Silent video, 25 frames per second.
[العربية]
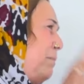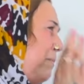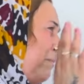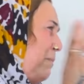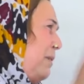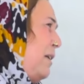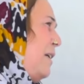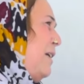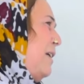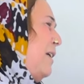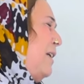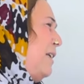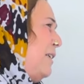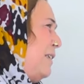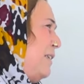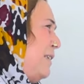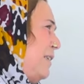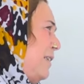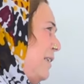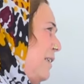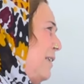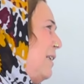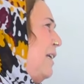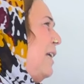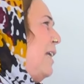
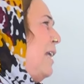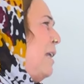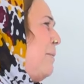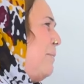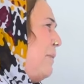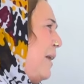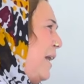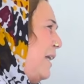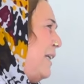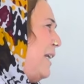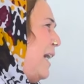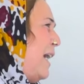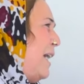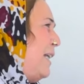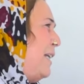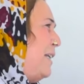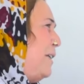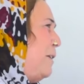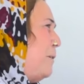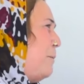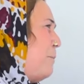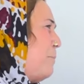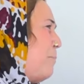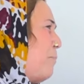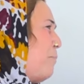بالمانيا يعني
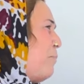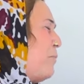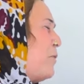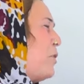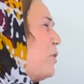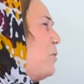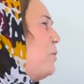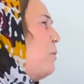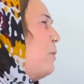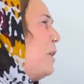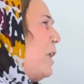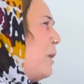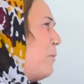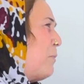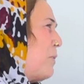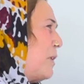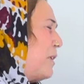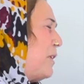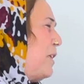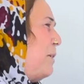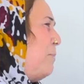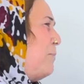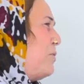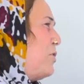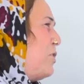ولا
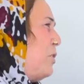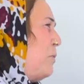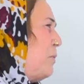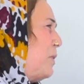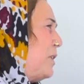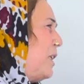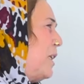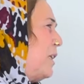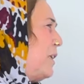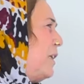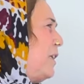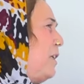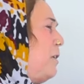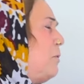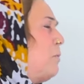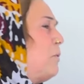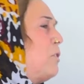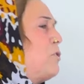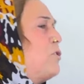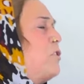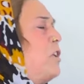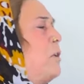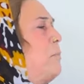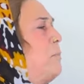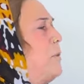كي مزيد داكي
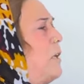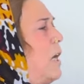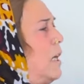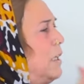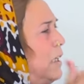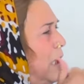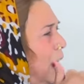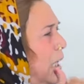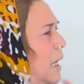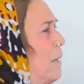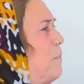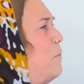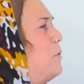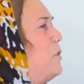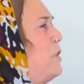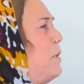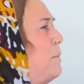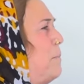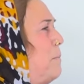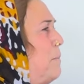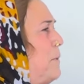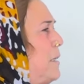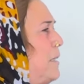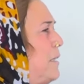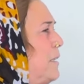وكتشكي معنا عمودي
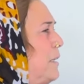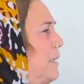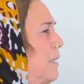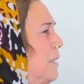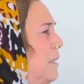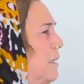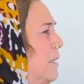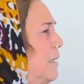بمير